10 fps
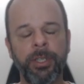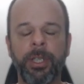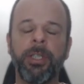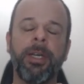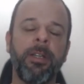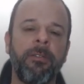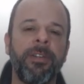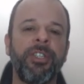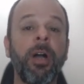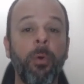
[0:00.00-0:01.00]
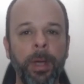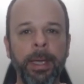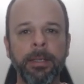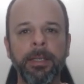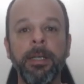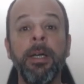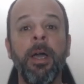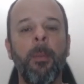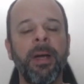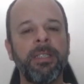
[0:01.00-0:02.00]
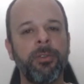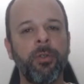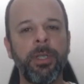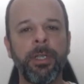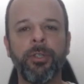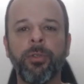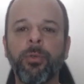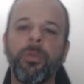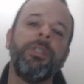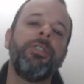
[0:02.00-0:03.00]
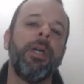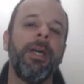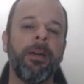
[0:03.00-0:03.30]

gente aí talvez já conheça, mas as outras duas,